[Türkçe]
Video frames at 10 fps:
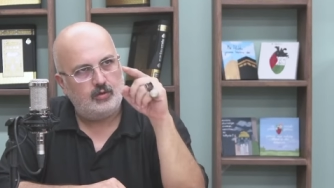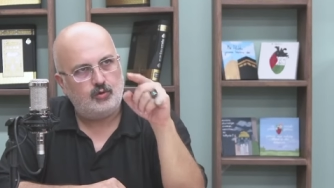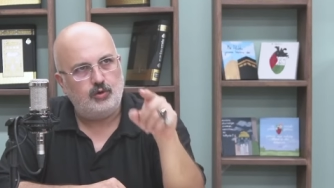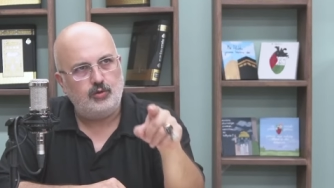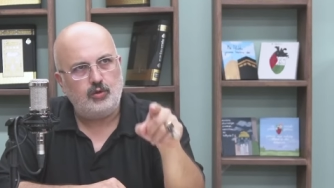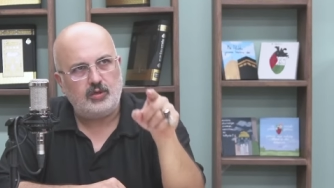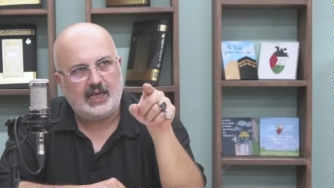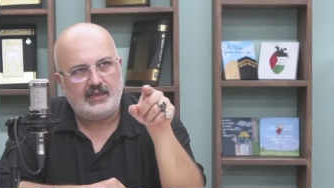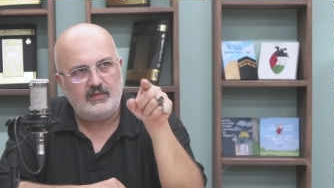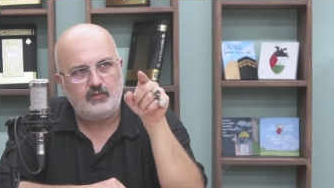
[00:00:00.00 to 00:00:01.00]
Çünkü
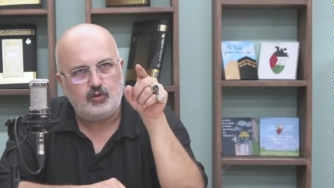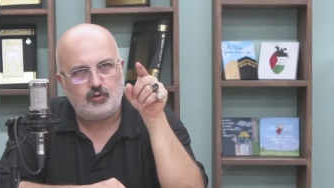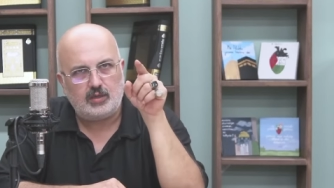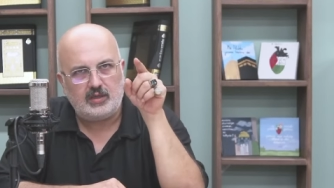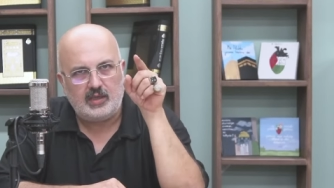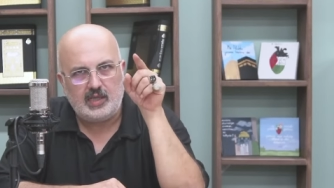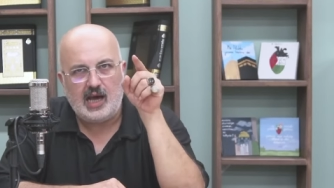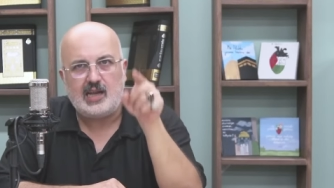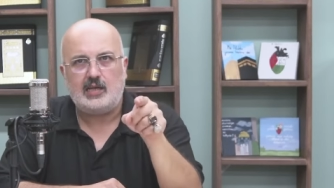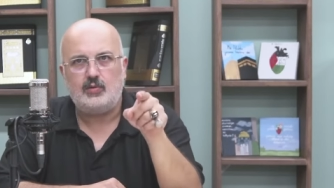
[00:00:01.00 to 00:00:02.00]
kendi vücutlarının
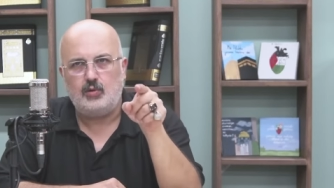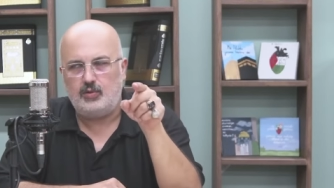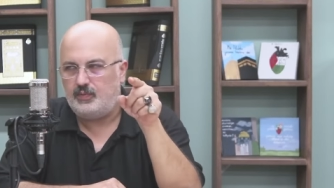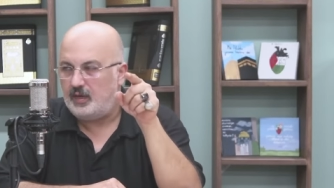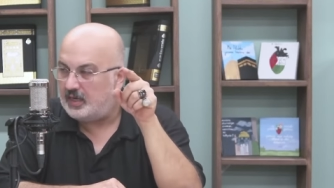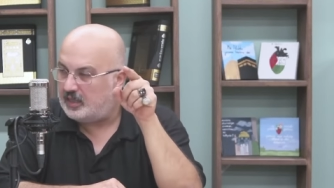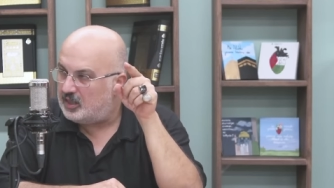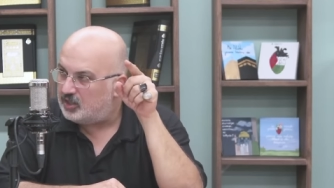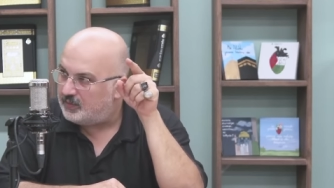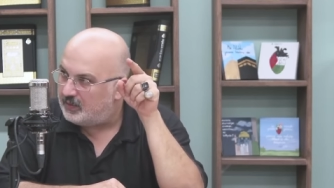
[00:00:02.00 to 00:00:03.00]
her an ölüp her an
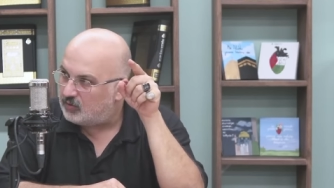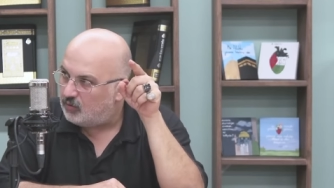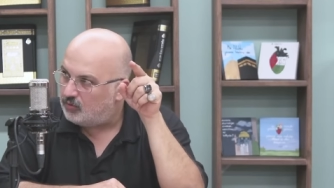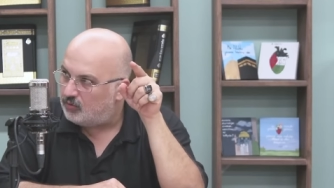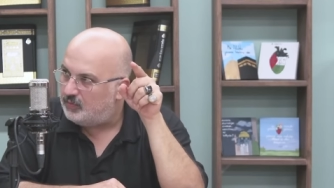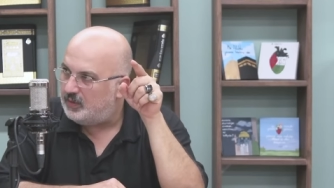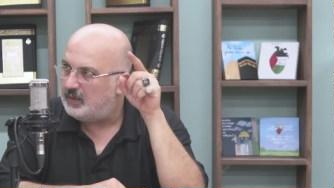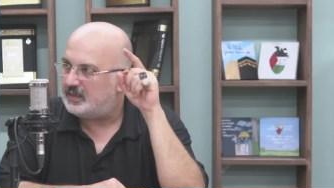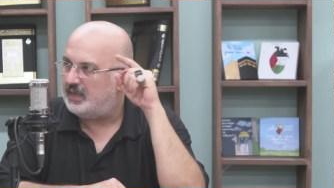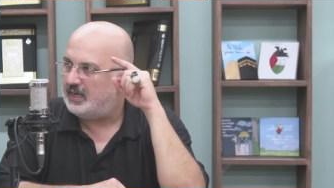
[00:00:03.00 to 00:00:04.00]
yaşamakta olduğunu
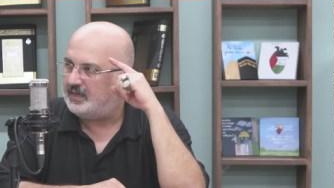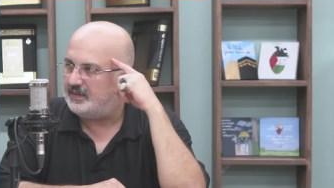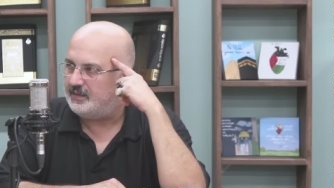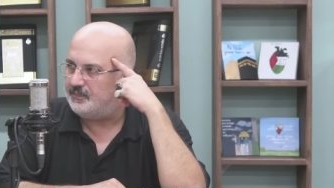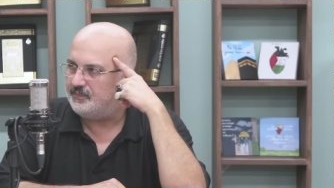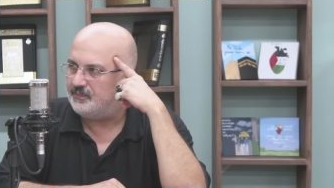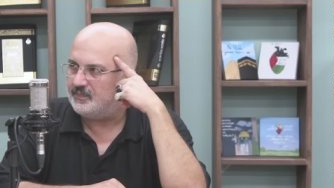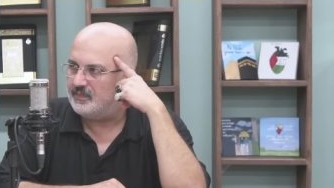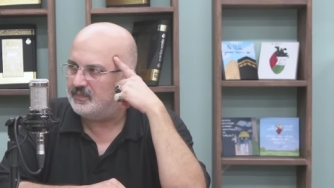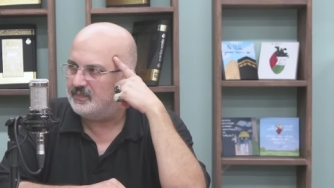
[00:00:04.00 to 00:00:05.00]
bilmektelerdi. Ve
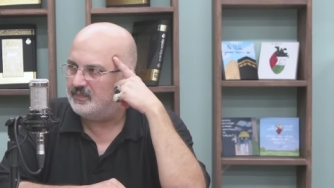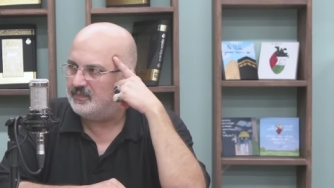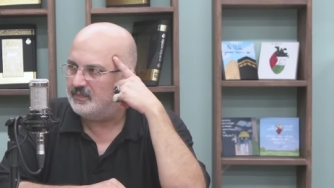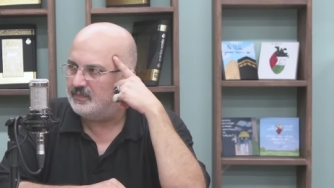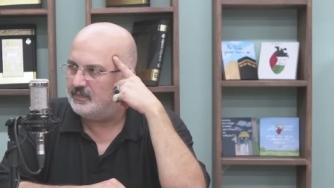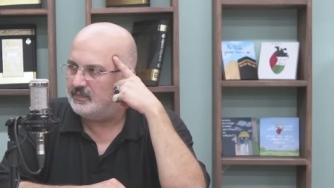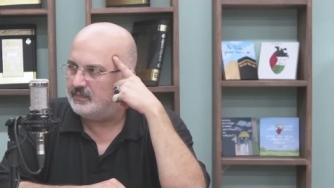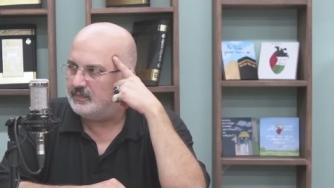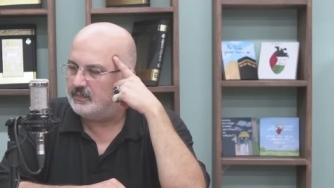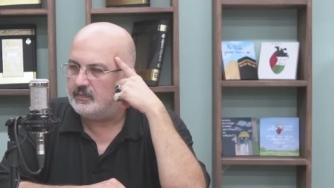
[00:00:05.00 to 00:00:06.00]
ölmeden önce
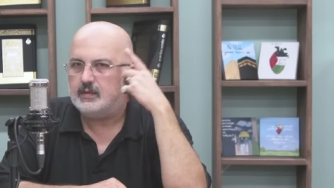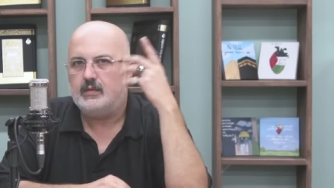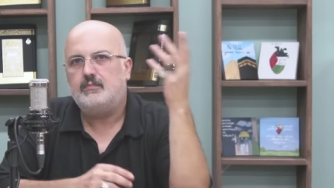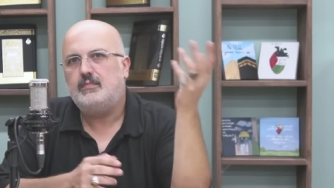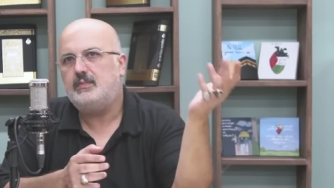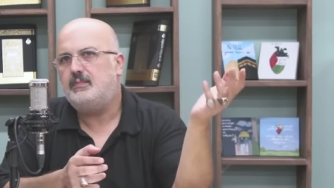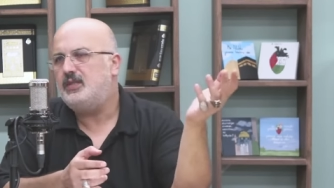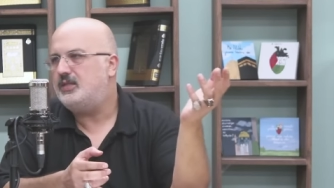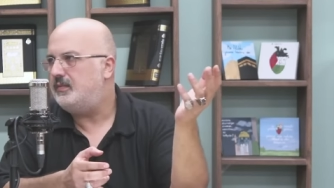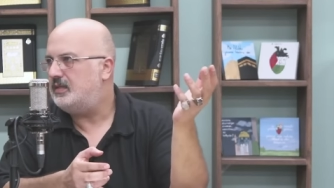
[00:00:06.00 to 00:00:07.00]
ölmüşlerdi.
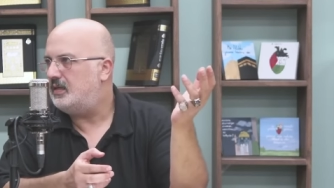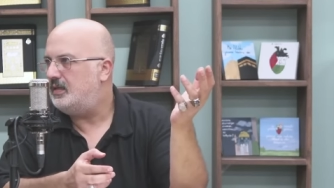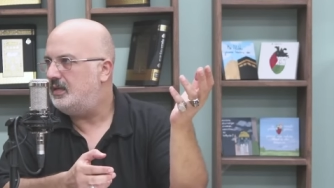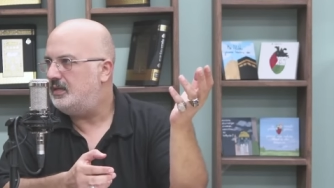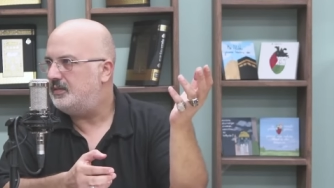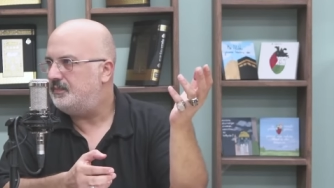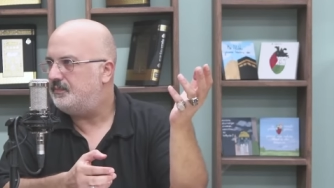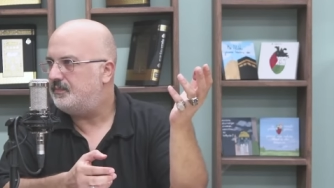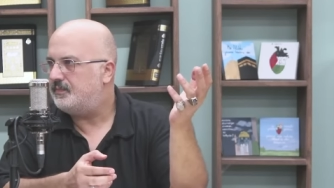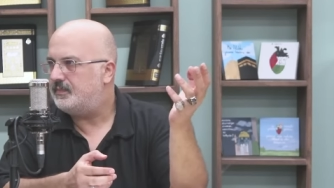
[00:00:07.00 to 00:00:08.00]
Bitmişti meseleleri.
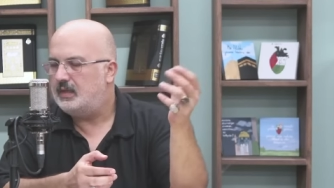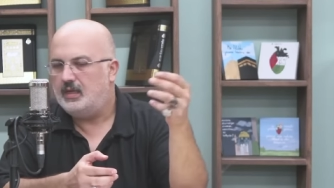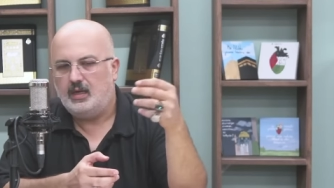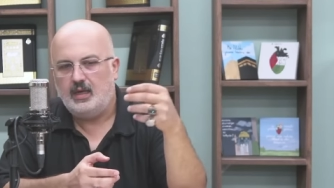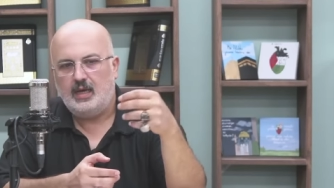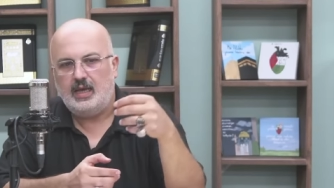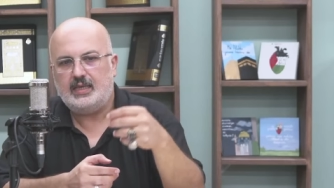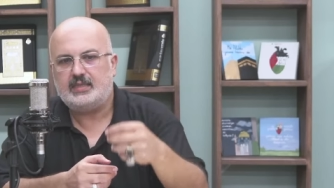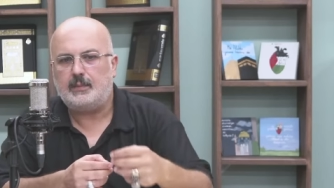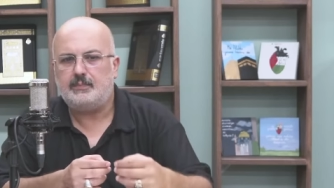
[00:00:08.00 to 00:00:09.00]

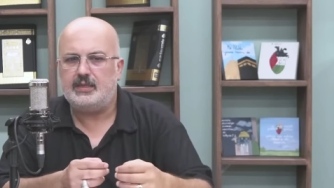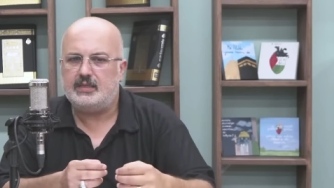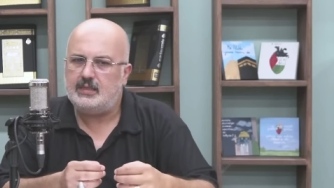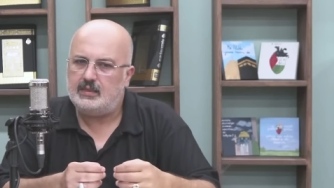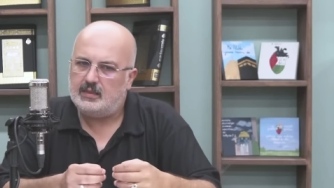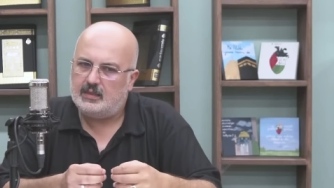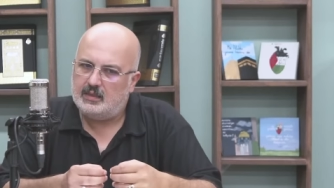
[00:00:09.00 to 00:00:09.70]
Hesapları